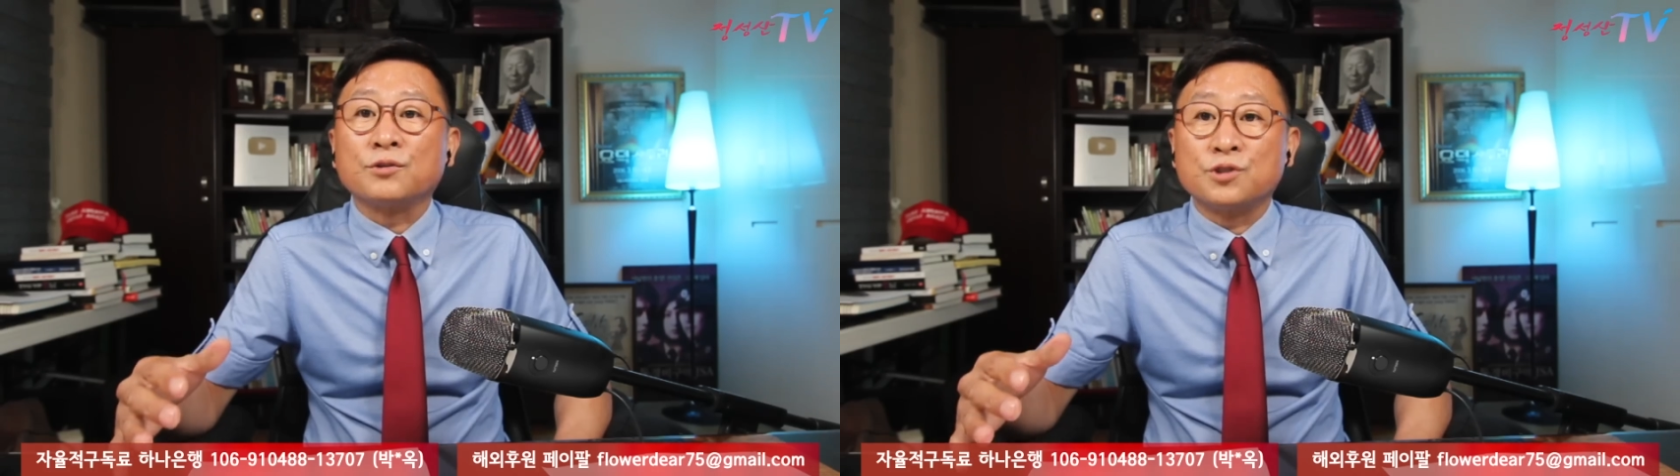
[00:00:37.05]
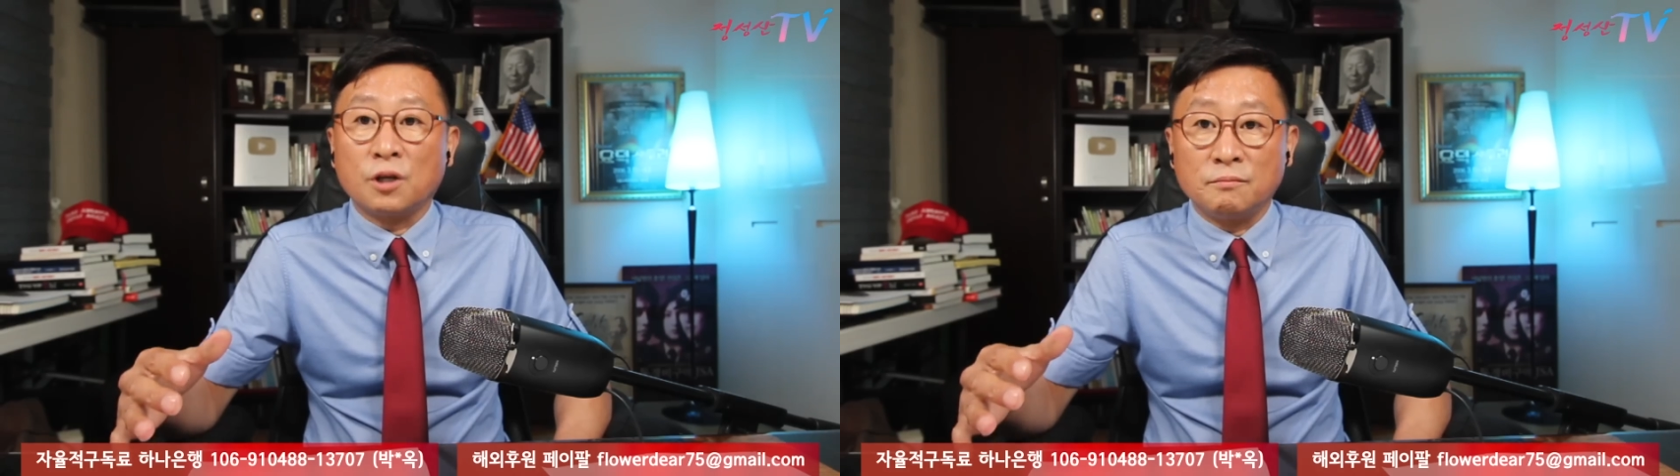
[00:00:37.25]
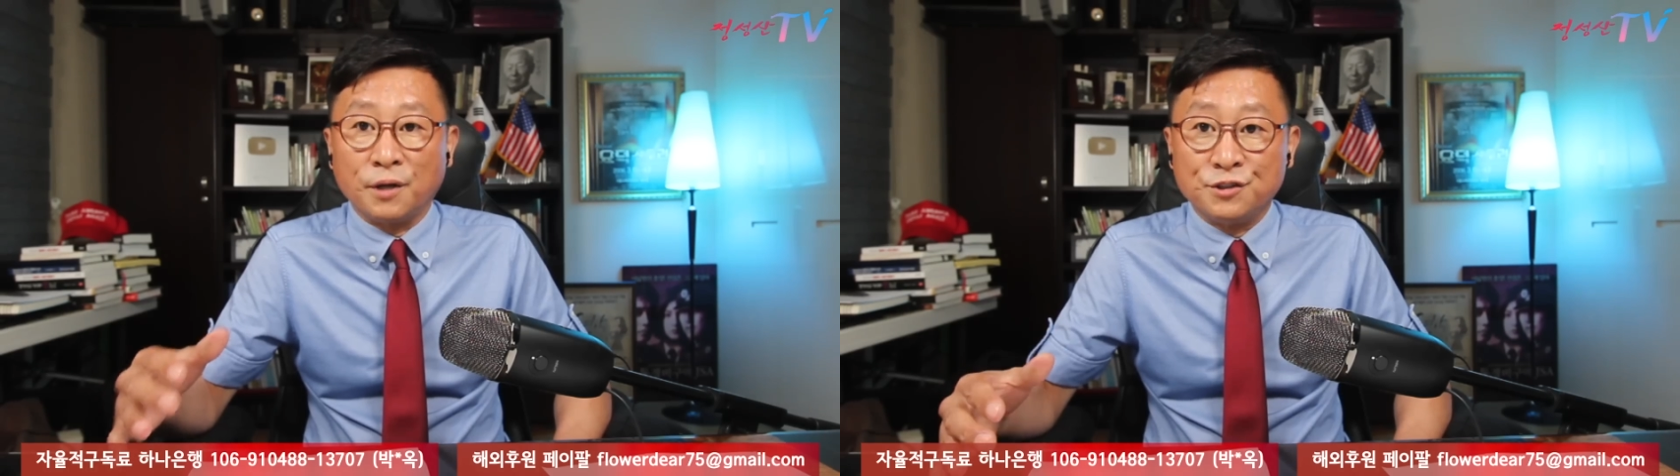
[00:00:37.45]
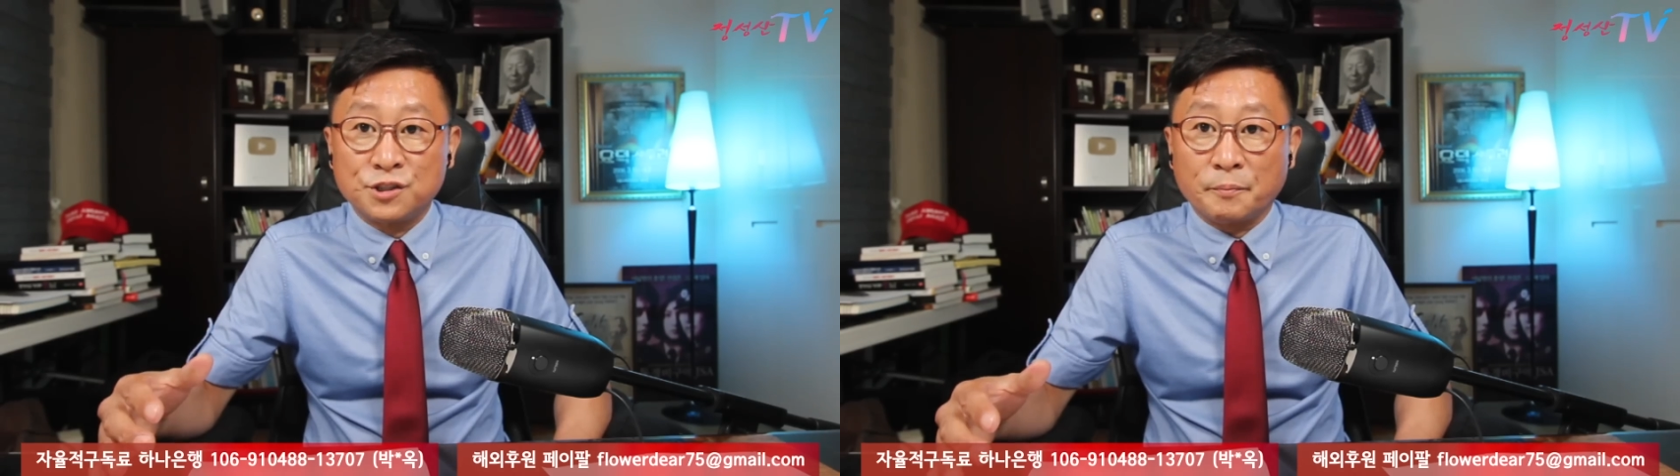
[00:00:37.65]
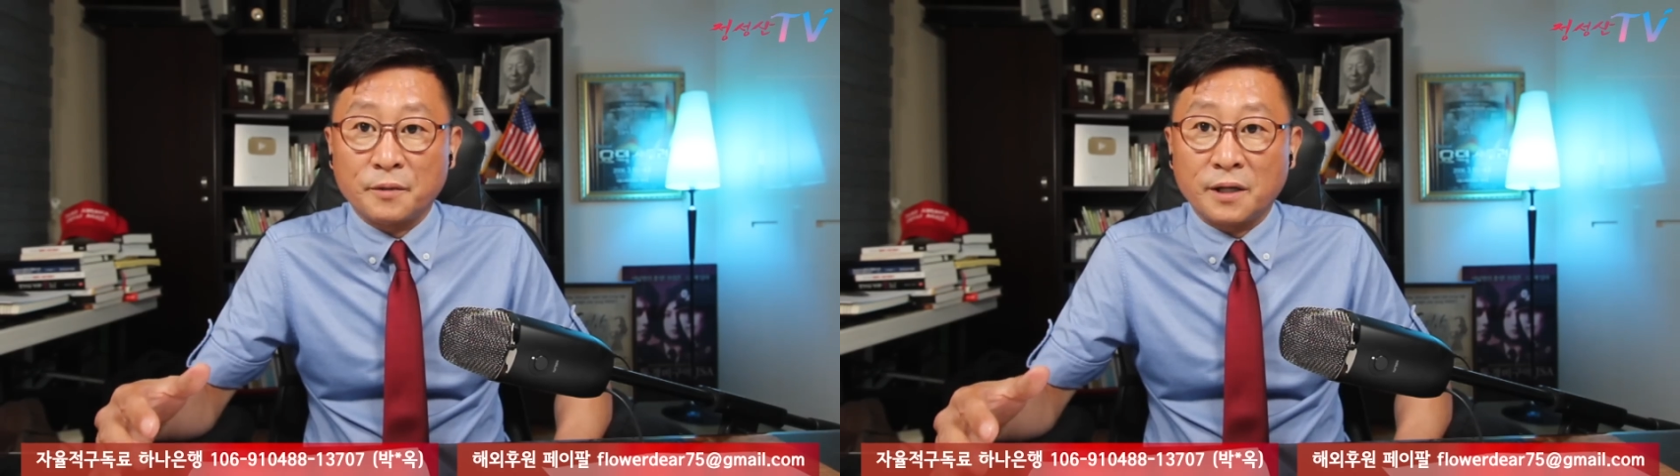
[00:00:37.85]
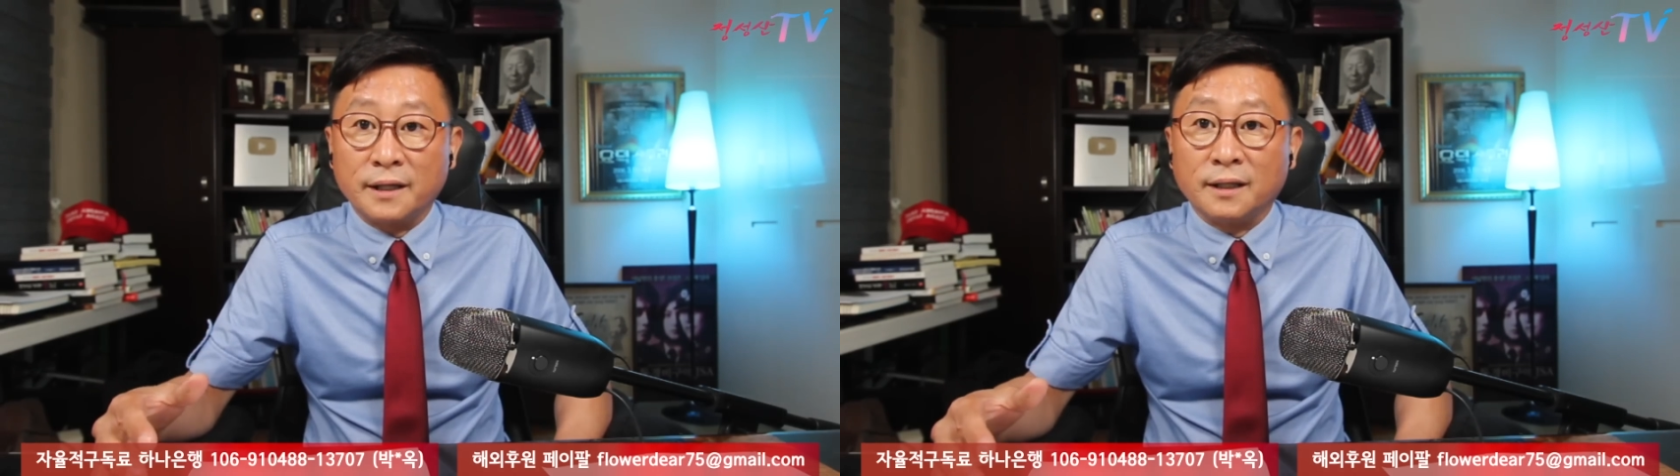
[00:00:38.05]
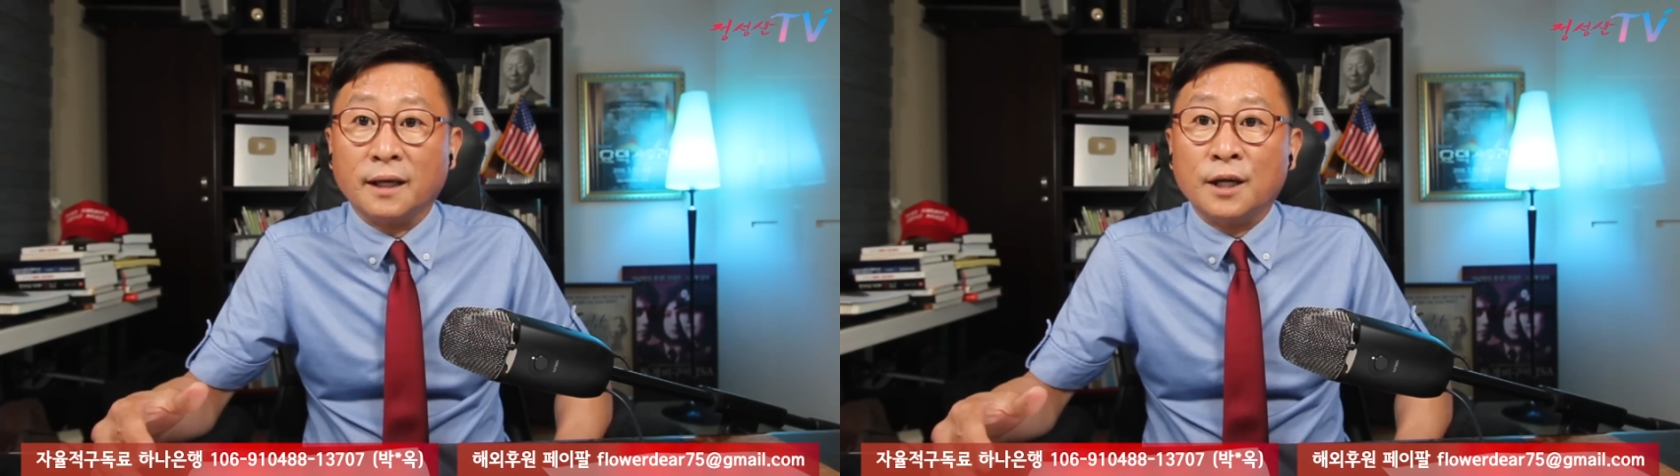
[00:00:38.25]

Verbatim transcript: 전 면접관이